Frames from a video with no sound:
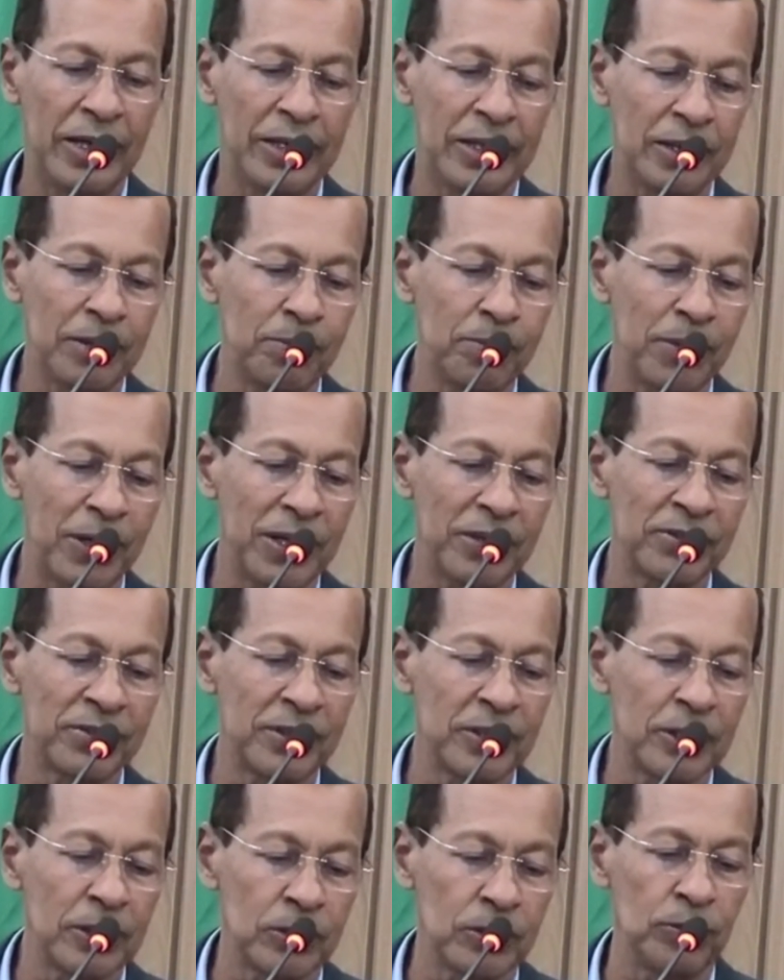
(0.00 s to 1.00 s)
aqui para
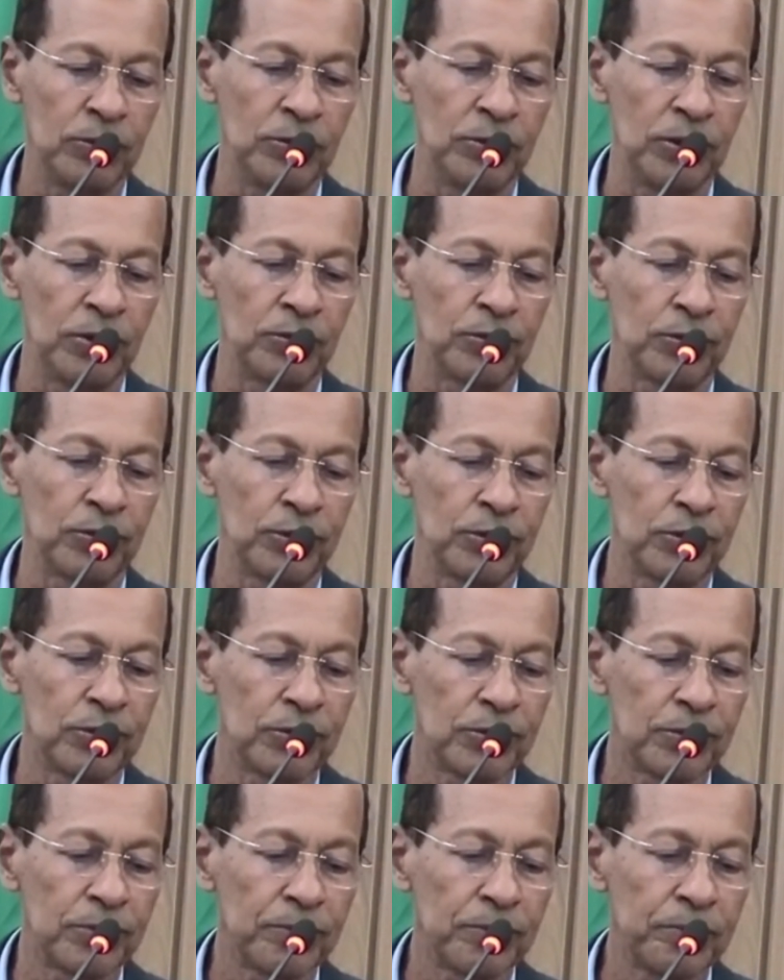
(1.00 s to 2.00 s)
Santo Antônio de
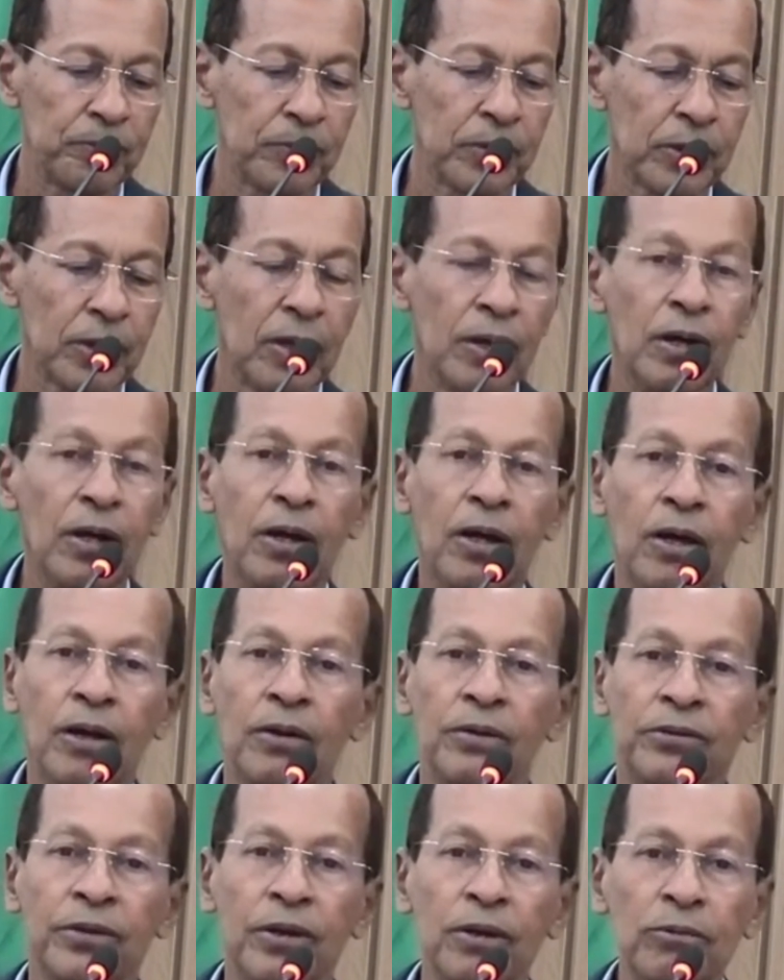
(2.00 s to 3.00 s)
Jesus.
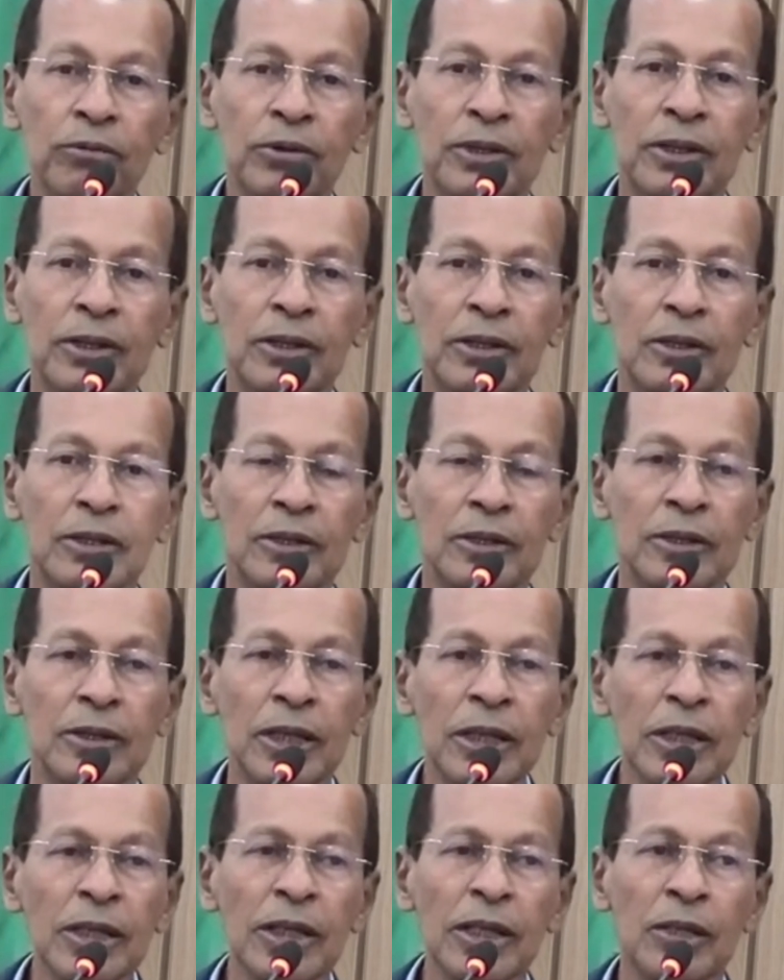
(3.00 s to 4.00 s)
São
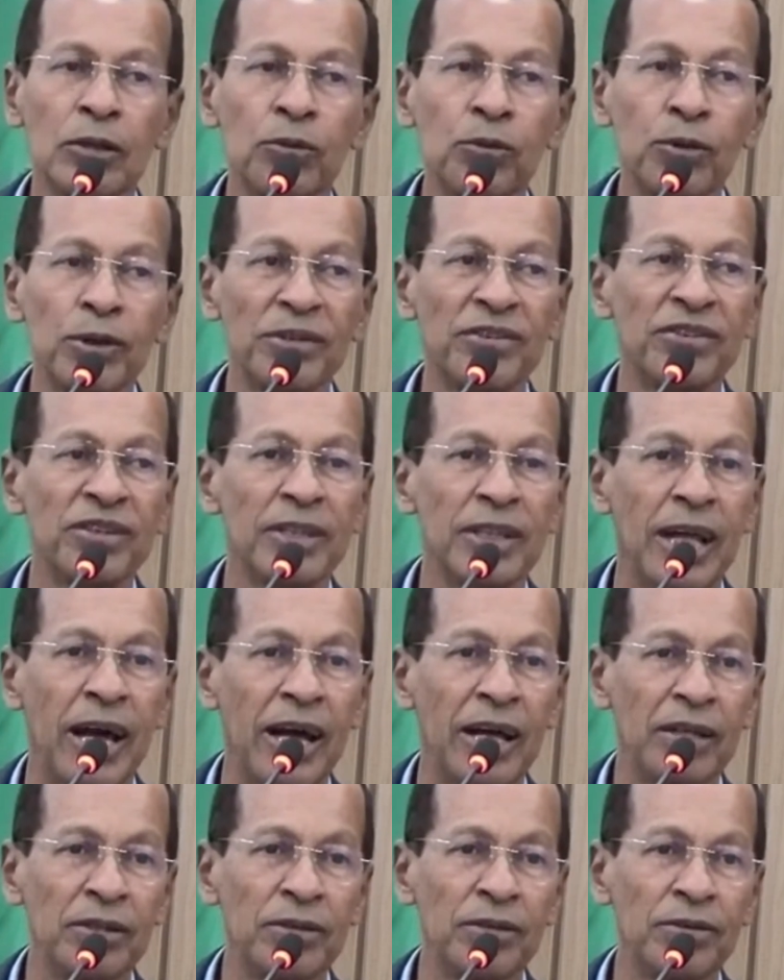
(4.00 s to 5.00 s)
32
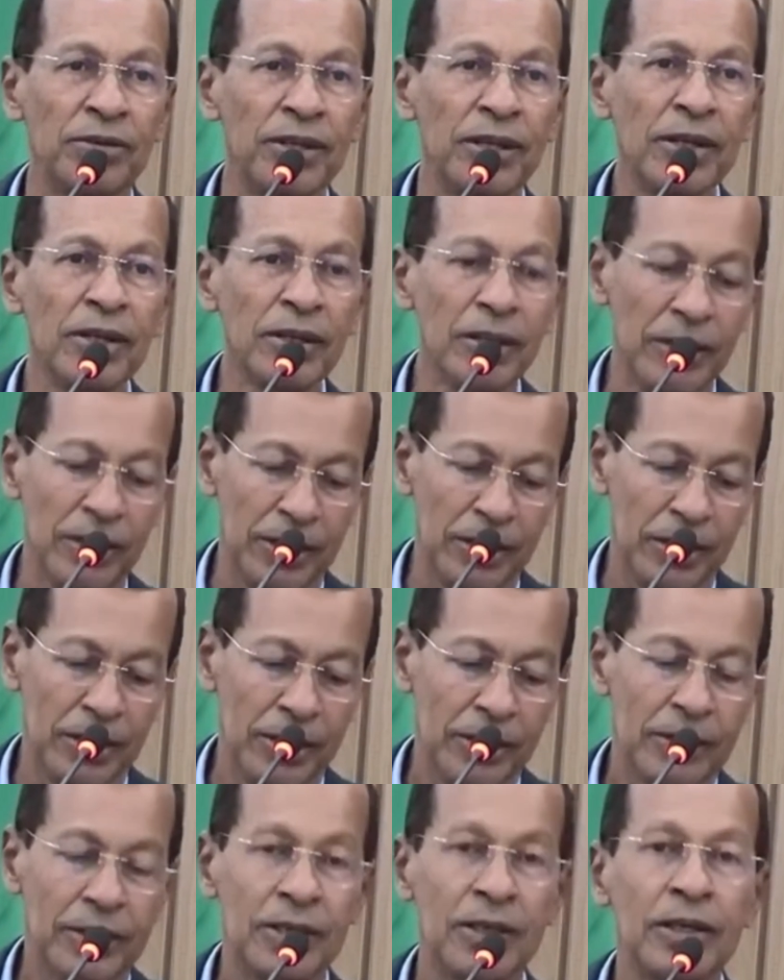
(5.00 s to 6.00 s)
cidades né,
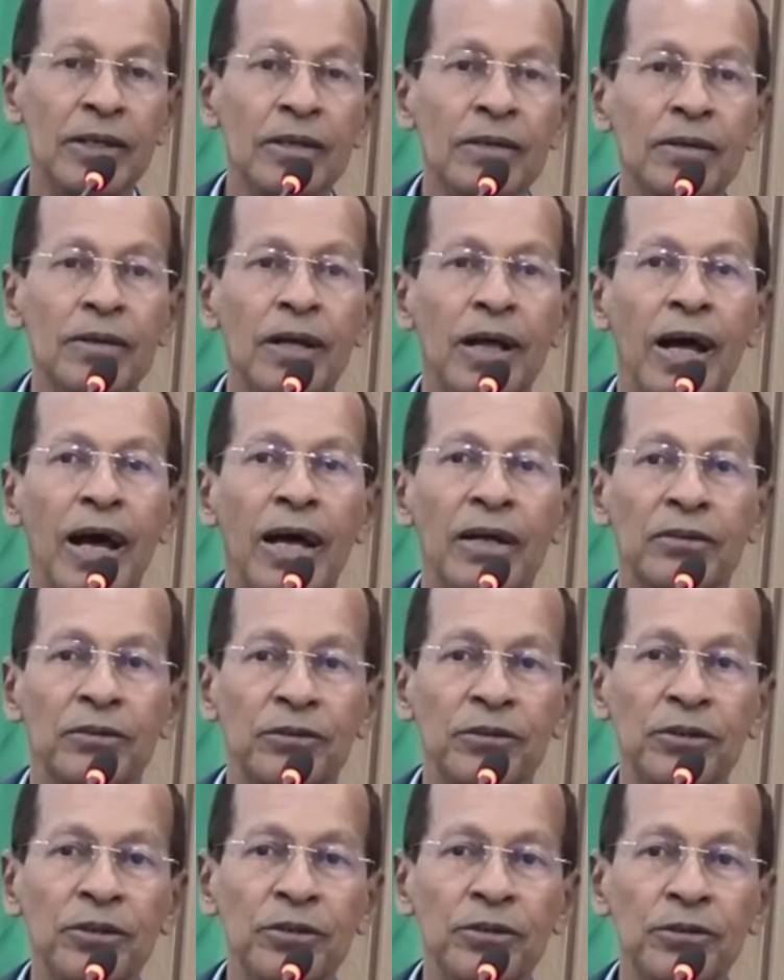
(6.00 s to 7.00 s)
que
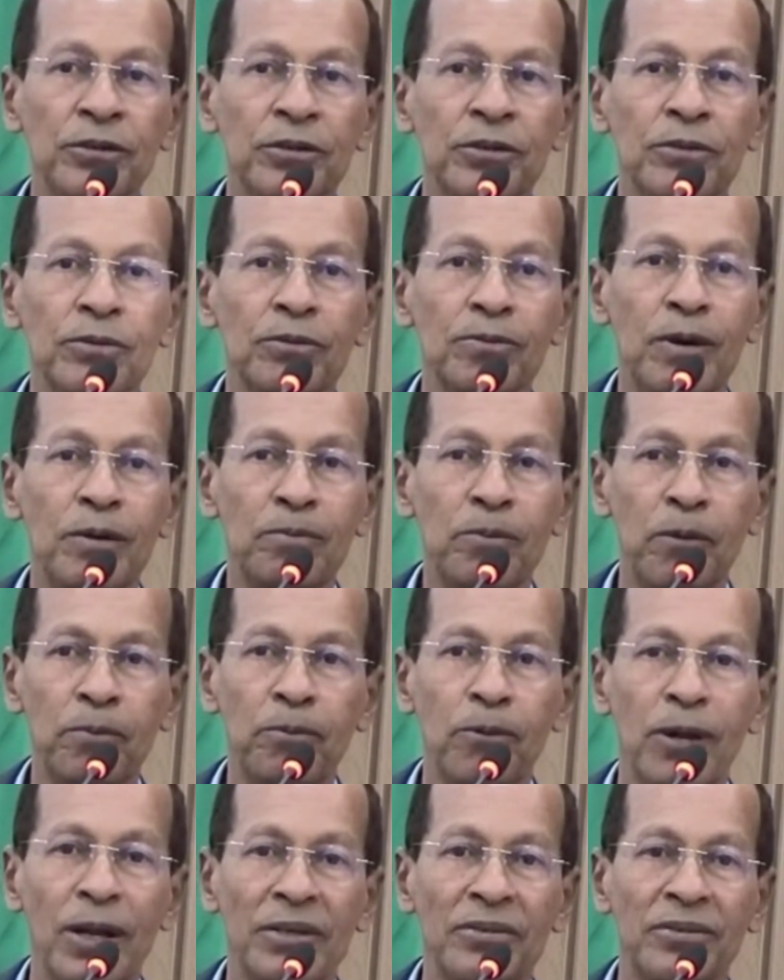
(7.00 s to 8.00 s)
atinge uma
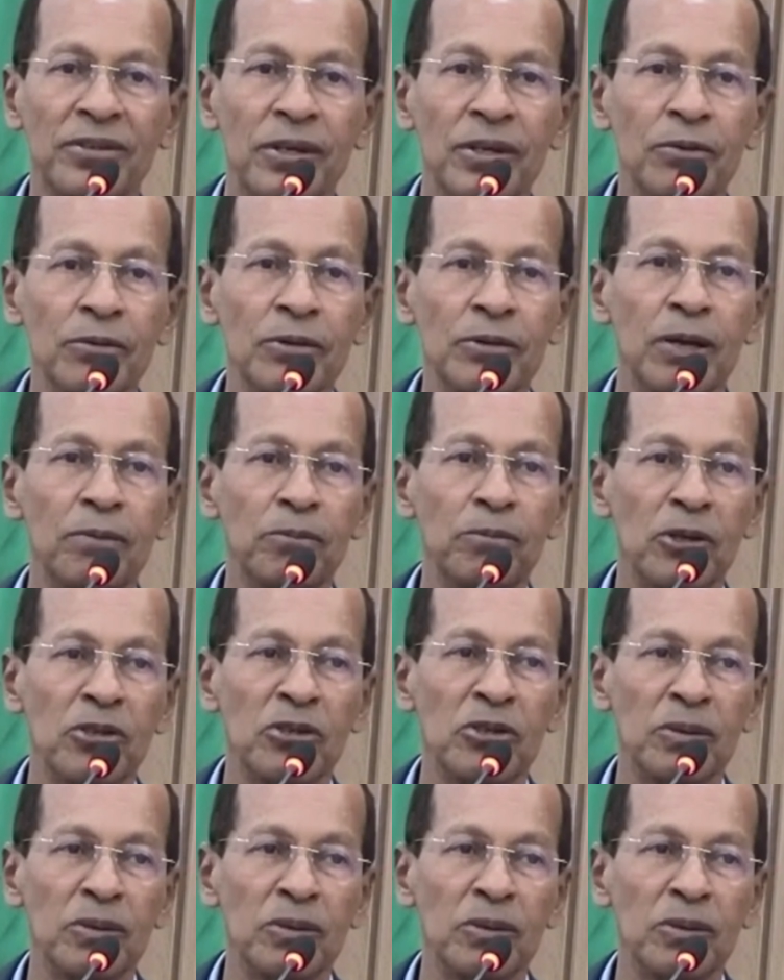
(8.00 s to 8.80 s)
população de